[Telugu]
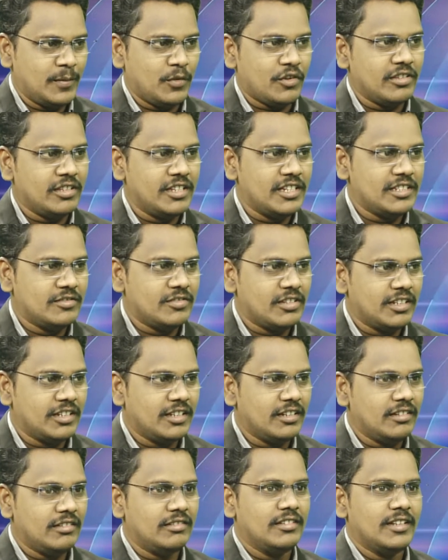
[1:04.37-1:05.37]
పురంధేశ్వరి
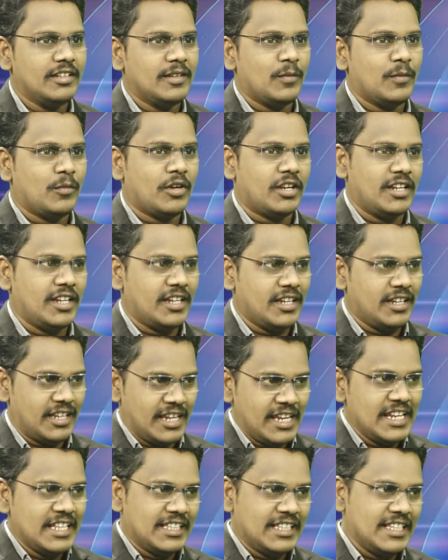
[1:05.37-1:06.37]
గారు మొన్న
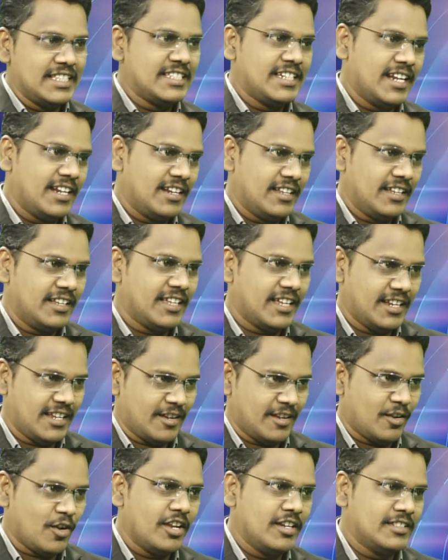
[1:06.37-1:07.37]
ఈయన తీసుకెళ్ళడం కానీ
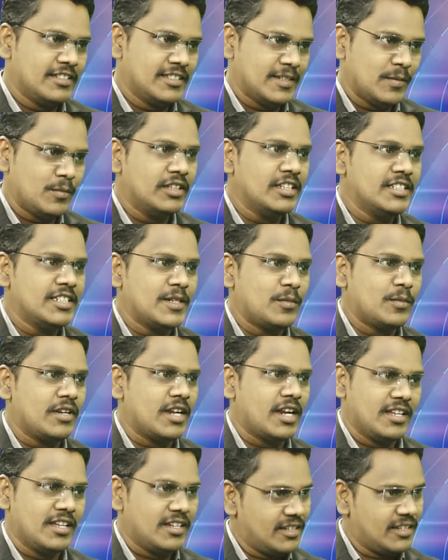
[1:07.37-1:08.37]
కి సంబంధించి అప్పుడు
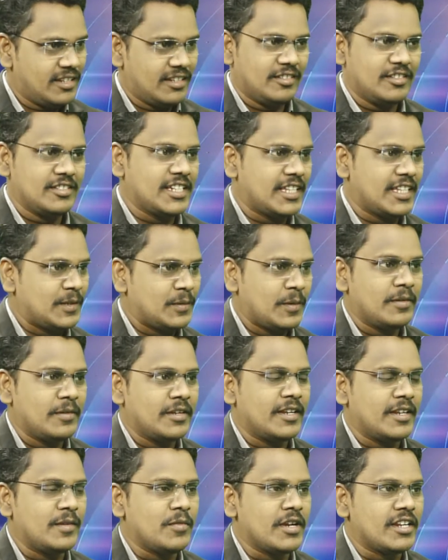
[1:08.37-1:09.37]
నడ్డా గారితో చంద్రబాబు
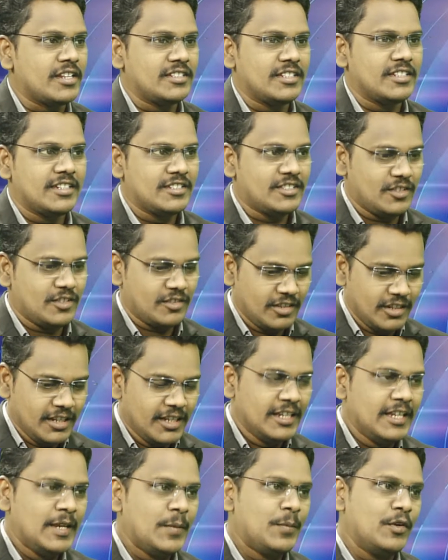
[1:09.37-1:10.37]
గారిని భేటీ చేయించడం
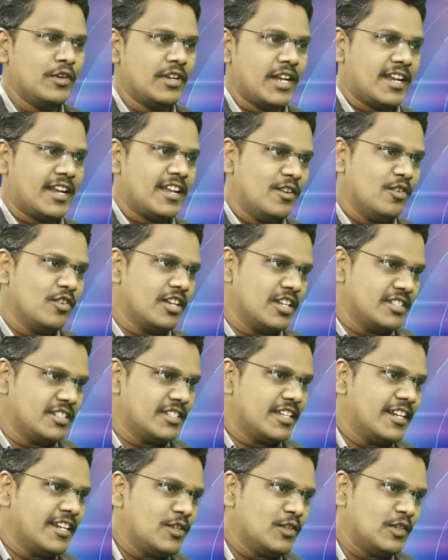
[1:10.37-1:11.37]
ఇప్పుడు నారా లోకేష్
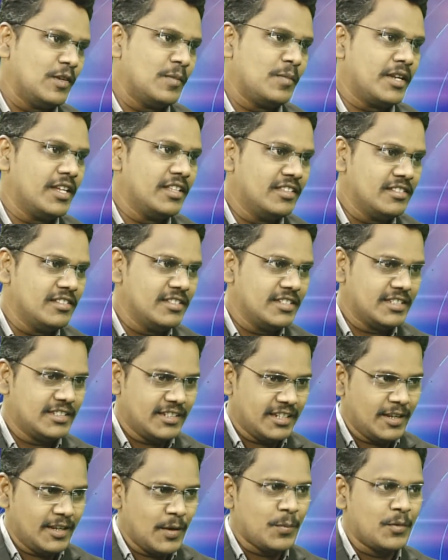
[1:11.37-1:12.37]
గారు ఇన్ని రోజులు ప్రయత్నం
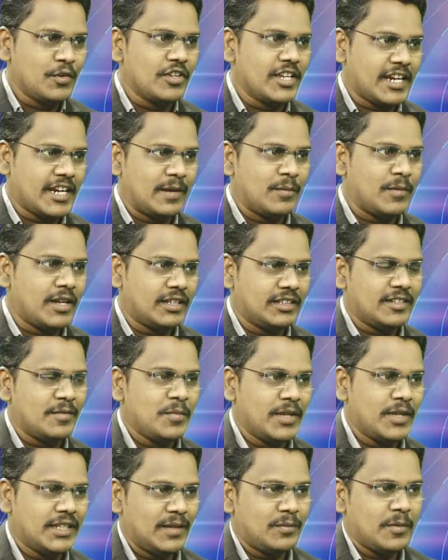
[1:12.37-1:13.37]
చేసిన ఇప్పుడు ఇక్కడ మాత్రం
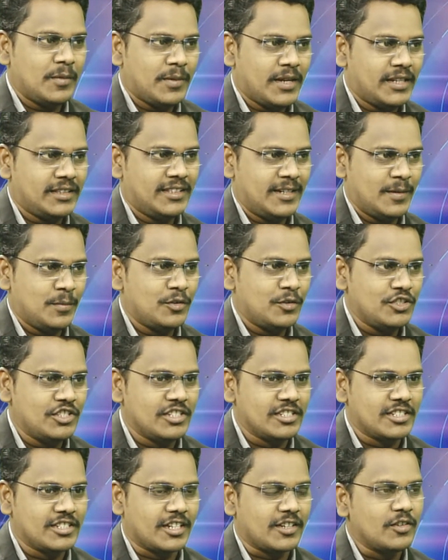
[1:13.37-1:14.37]
పెద్దమ్మ పాత్రే
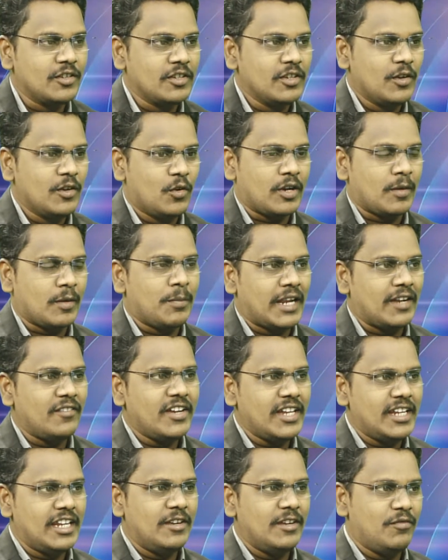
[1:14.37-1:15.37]
పోషించారు ఒక
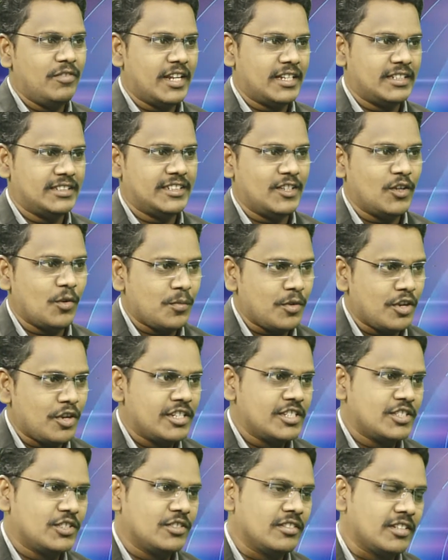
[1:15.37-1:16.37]
బలమైన ఇన్ఫ్లుయెన్స్
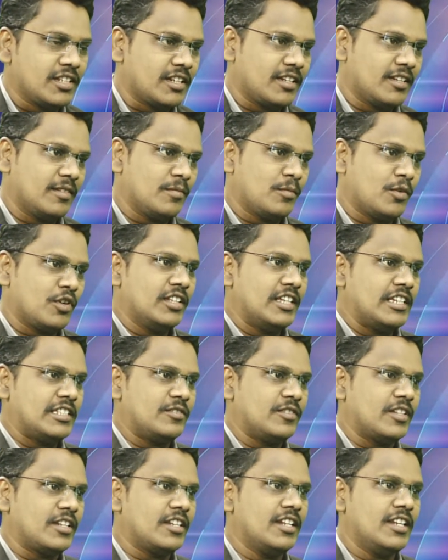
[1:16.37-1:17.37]
ఉపయోగిస్తున్నారా
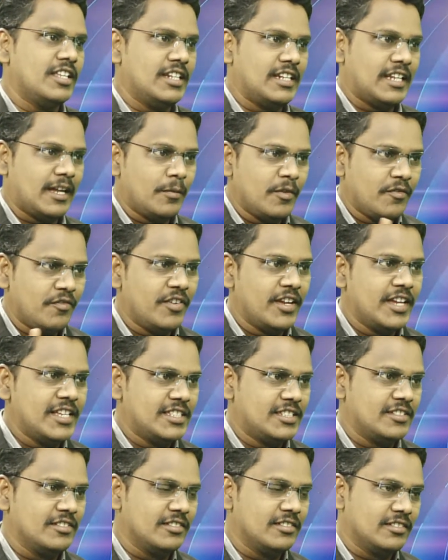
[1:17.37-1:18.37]
పురంధేశ్వరి లేదంటే ఆమె
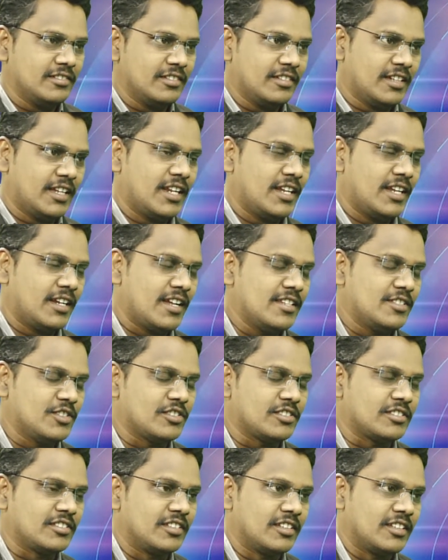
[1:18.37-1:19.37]
ఫేస్ అలా కలిసి
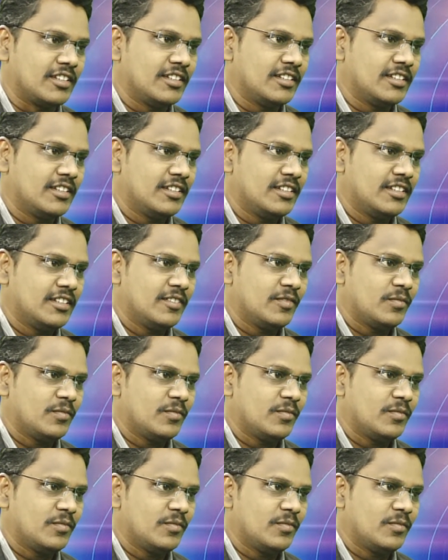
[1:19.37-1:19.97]
వస్తుంది ఆవిడ ఇంటికి